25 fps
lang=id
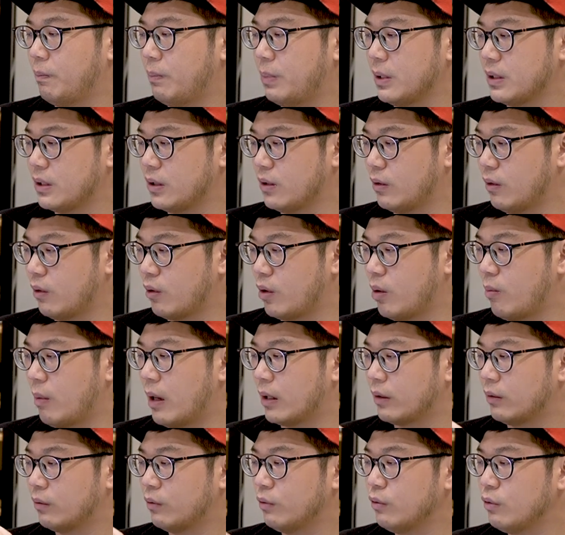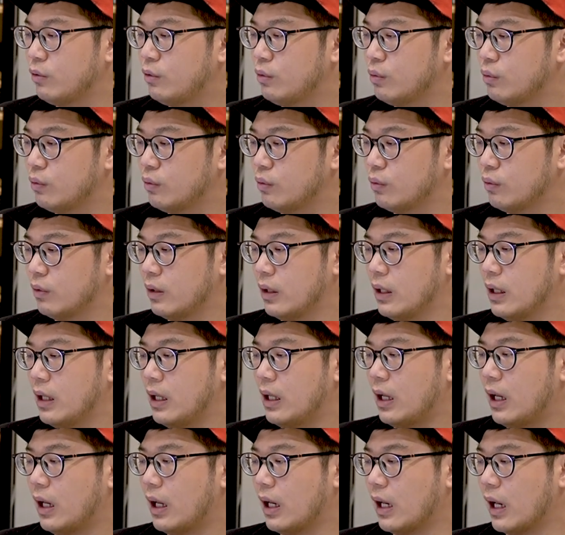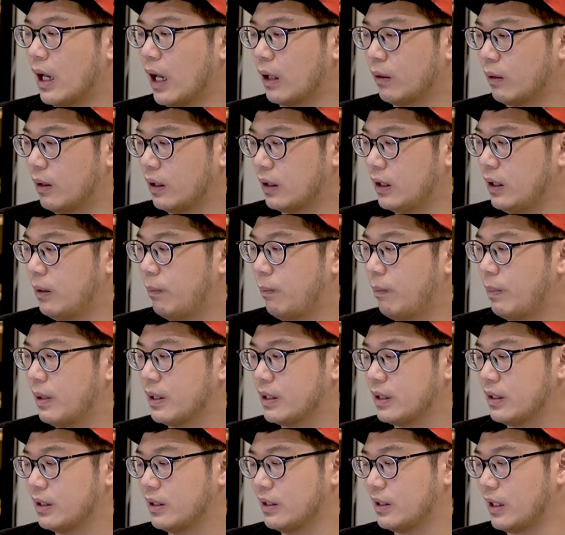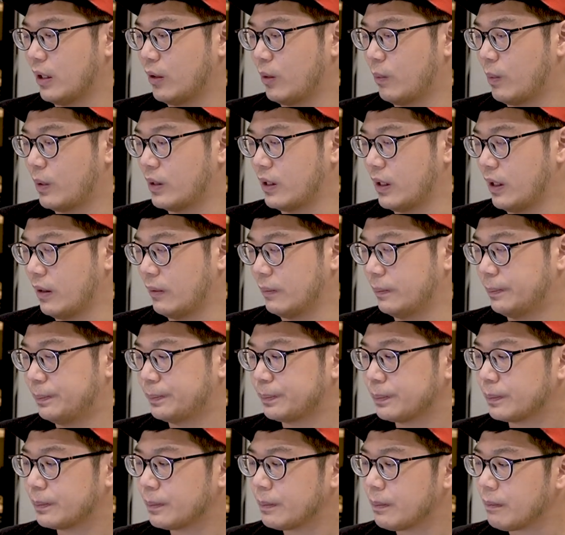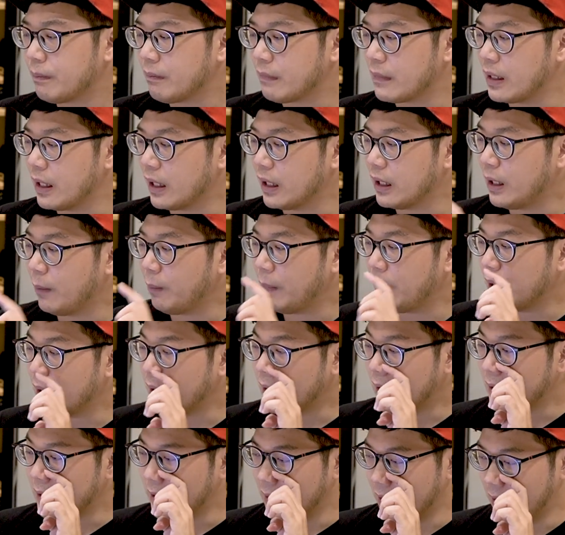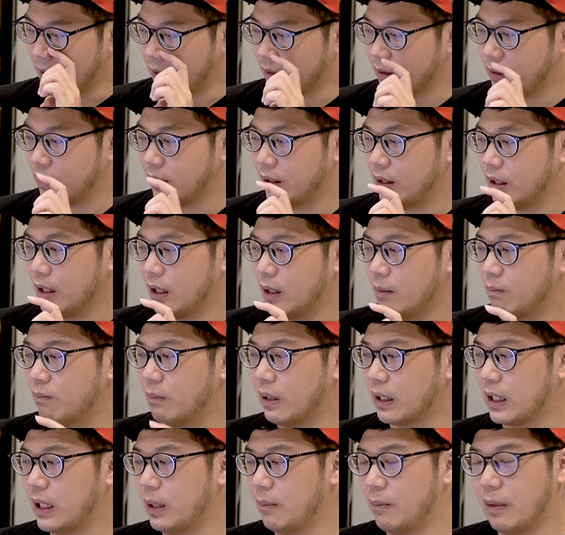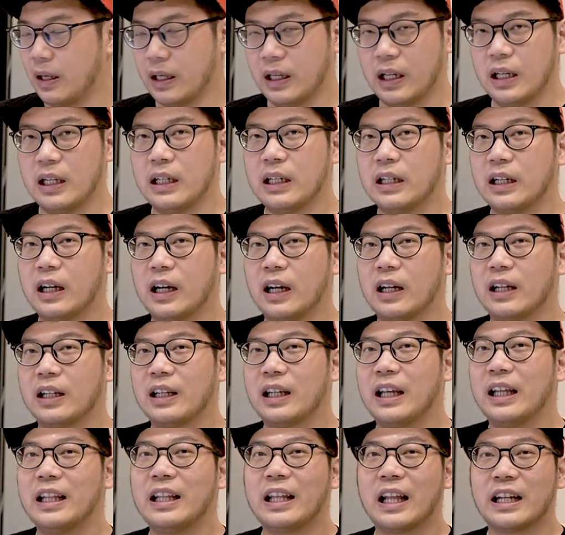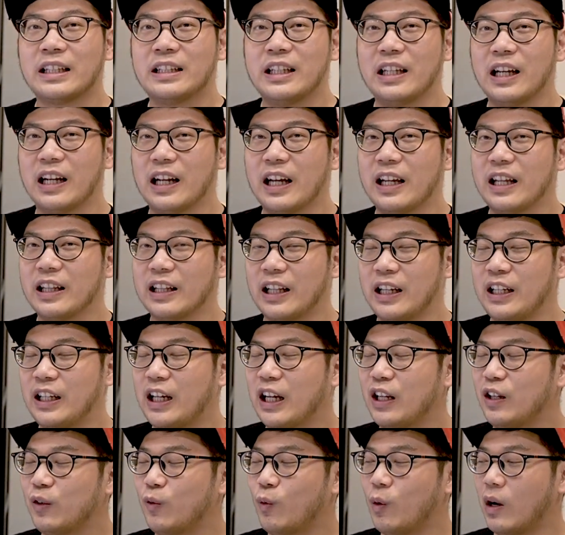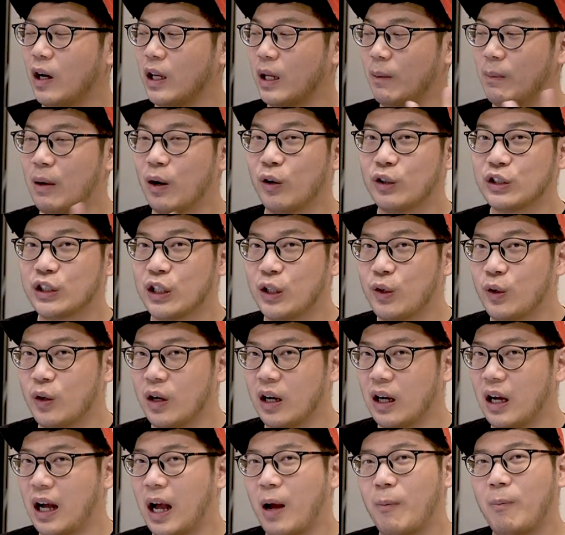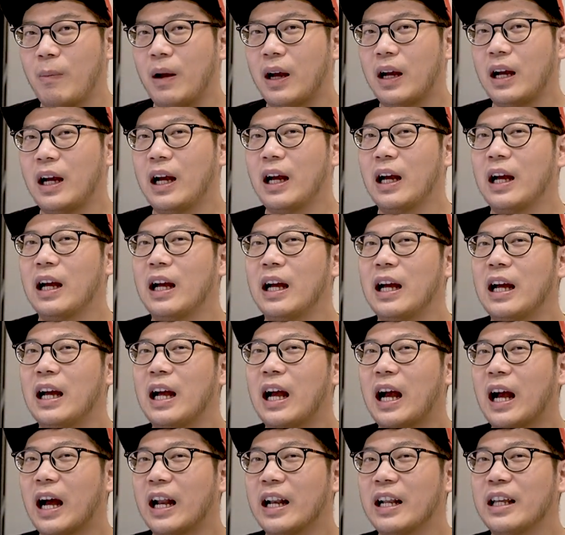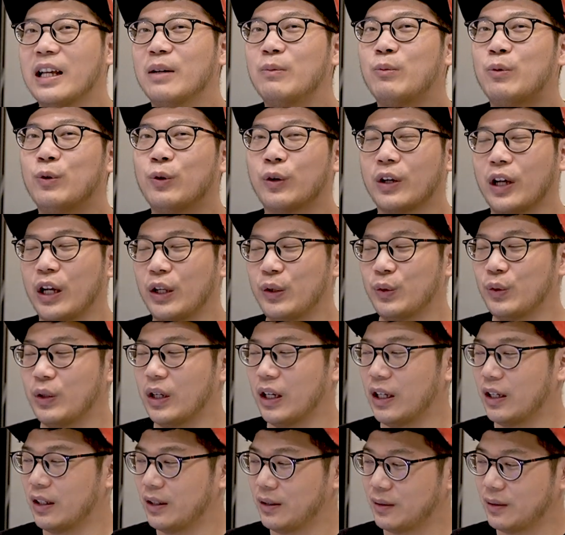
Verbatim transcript: plus 0,17 dan satu lagi plus satu persen. Nah, kita pengen lihat bagaimana dengan kinerja yang lain. Tadi kan, wah yang bagusnya doang. Apakah ada yang buruknya juga?